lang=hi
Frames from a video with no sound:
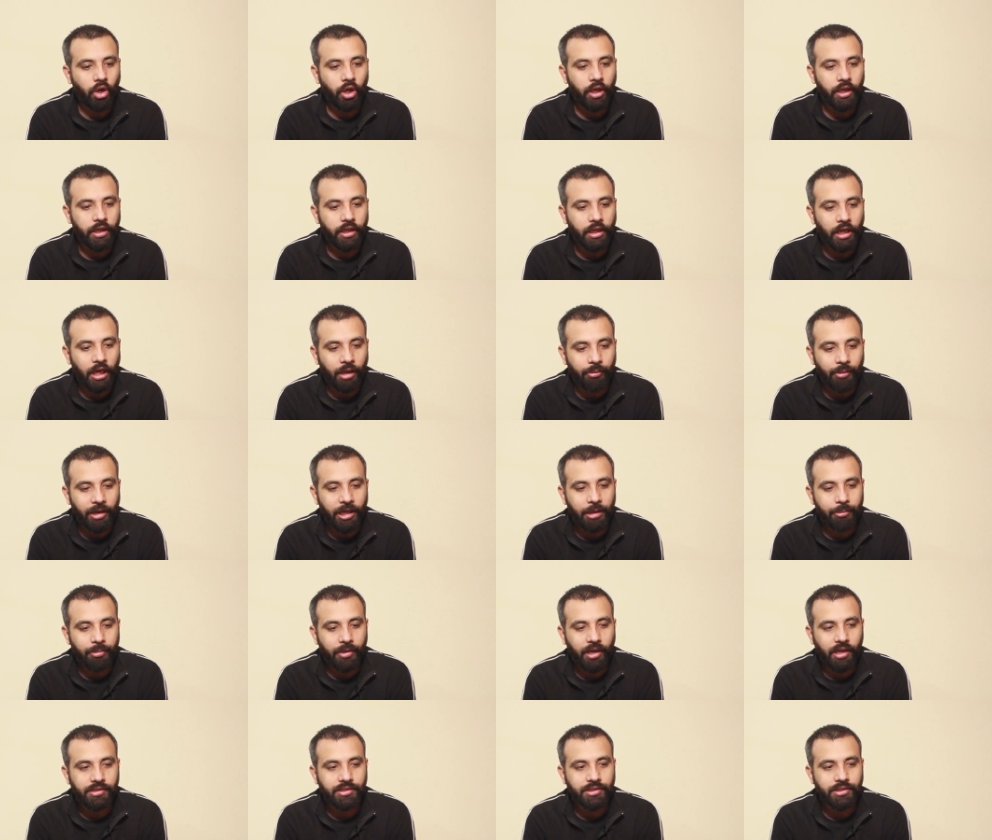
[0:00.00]
और हमारे
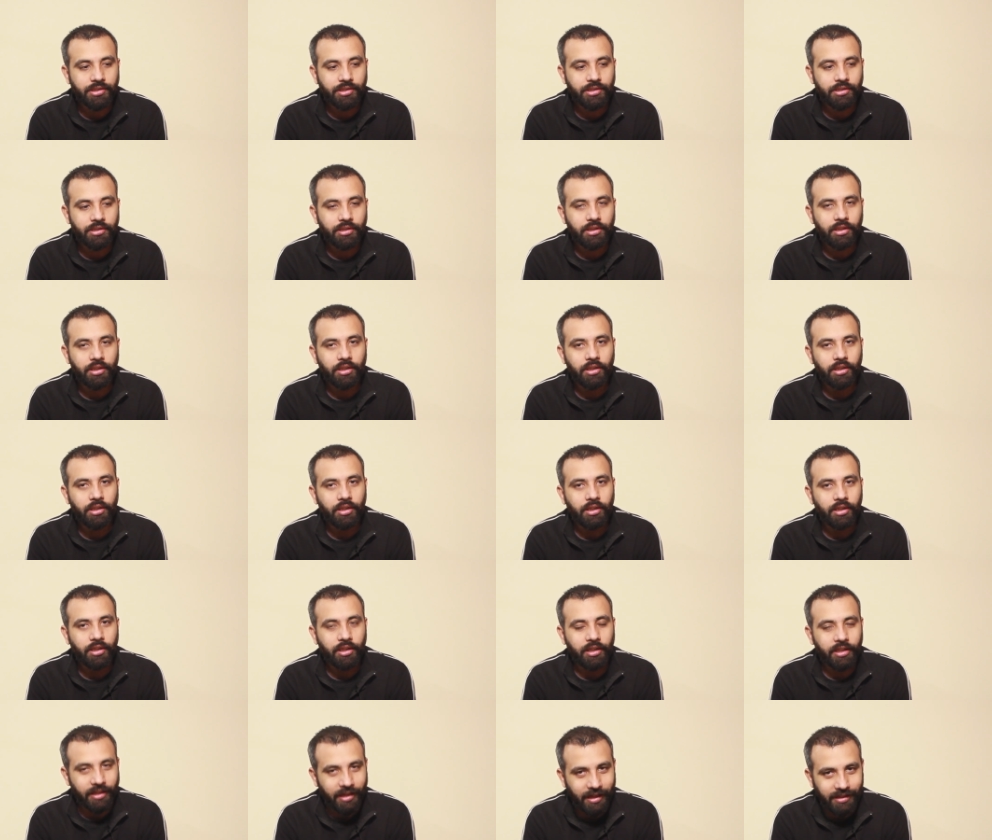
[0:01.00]
पास
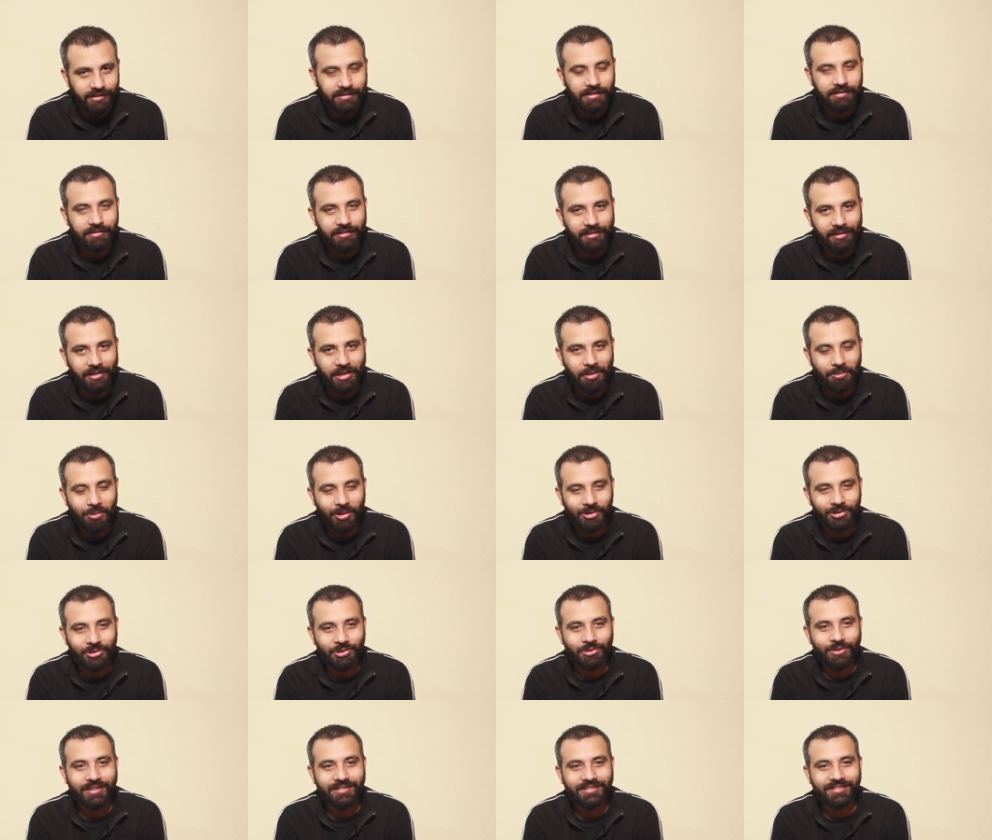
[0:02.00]
एक ऐसा तरीका
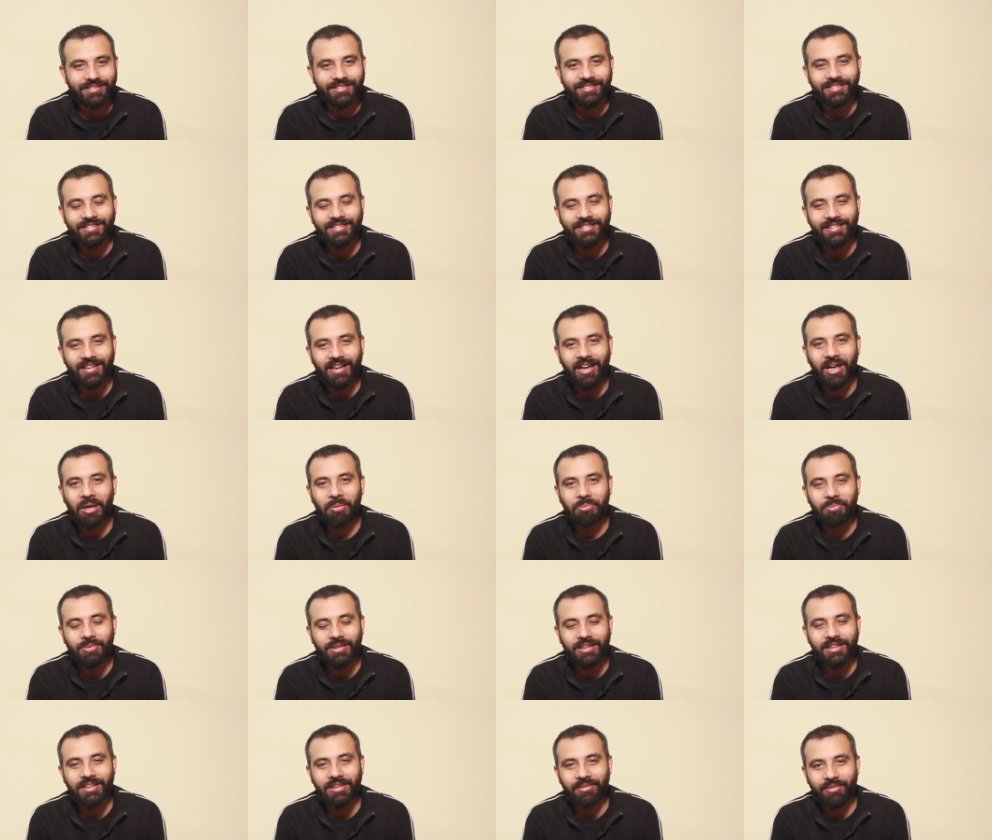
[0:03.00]
मौजूद है जिससे
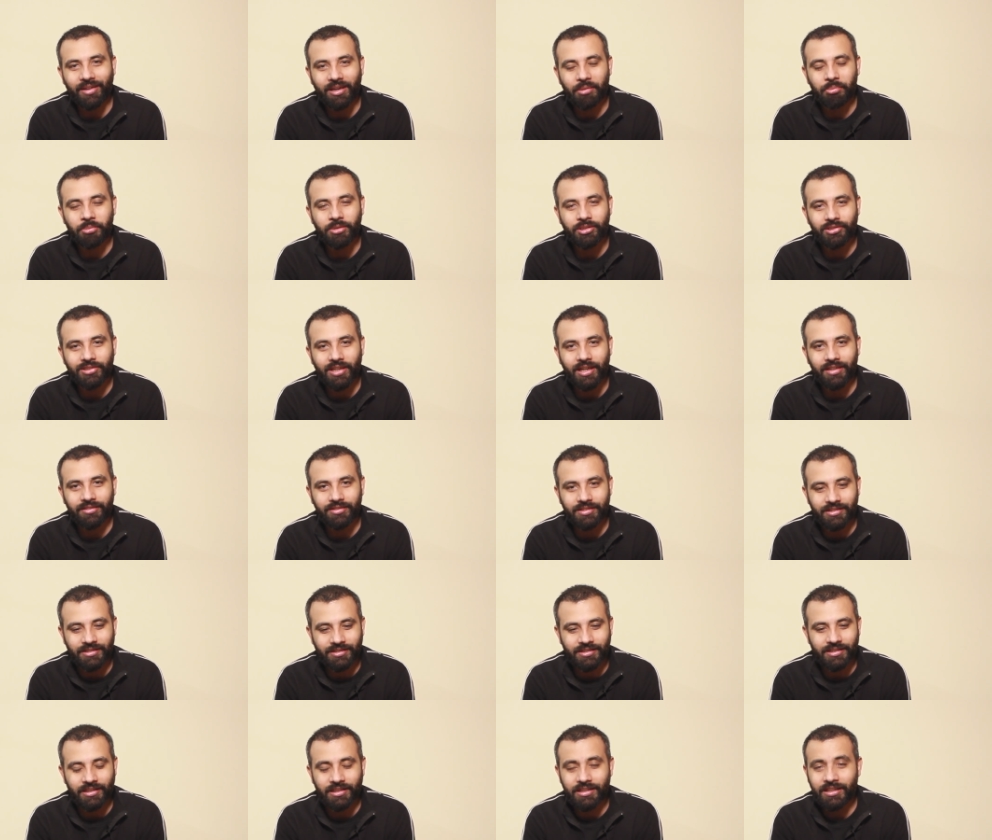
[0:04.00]
आप इन डेवलपमेंट
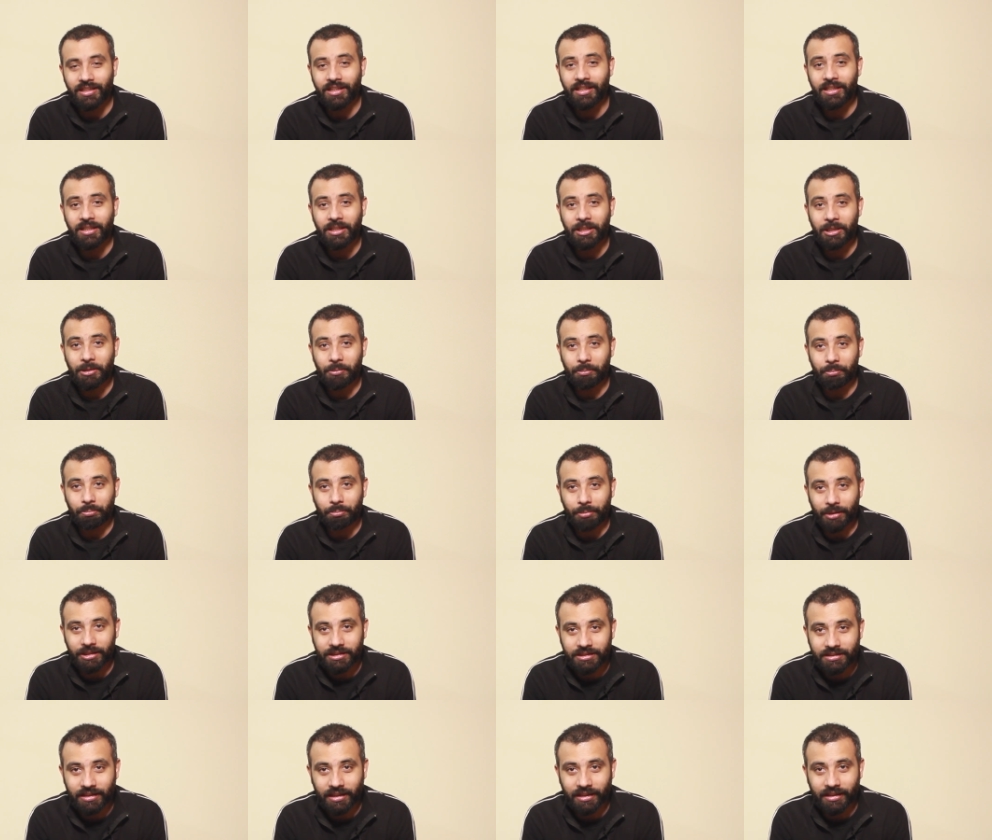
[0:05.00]
चार्जेस से
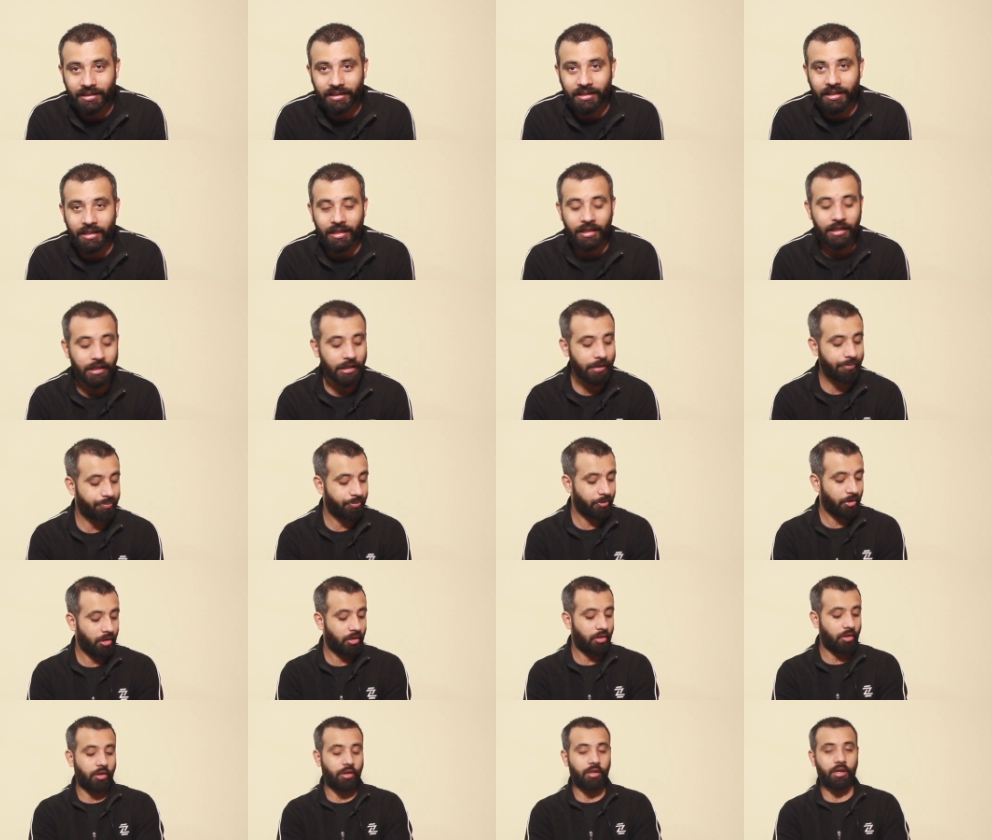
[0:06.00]
बच सकते हैं
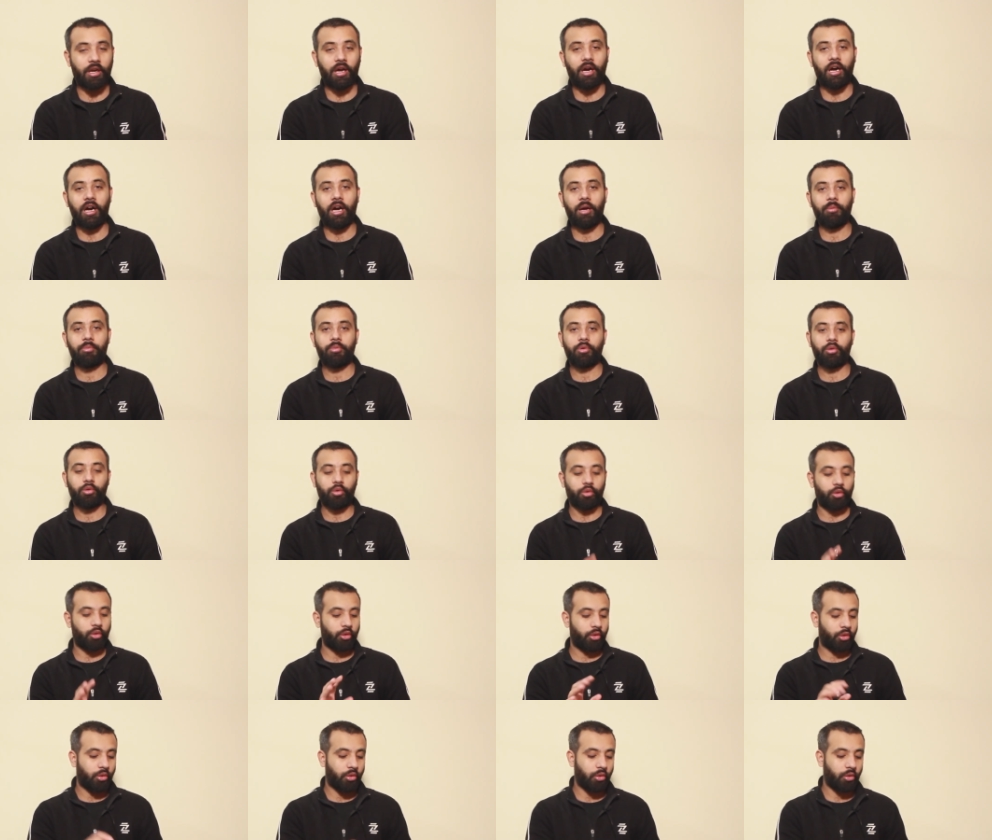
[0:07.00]
और आप
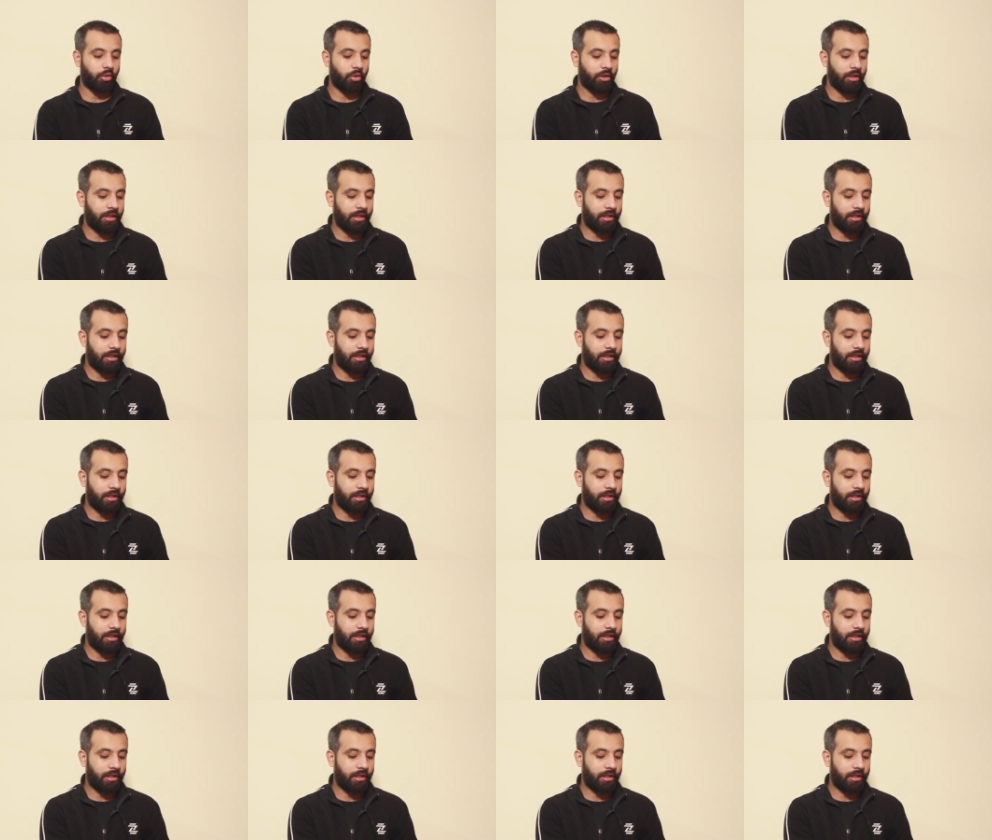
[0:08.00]
ख़ुद को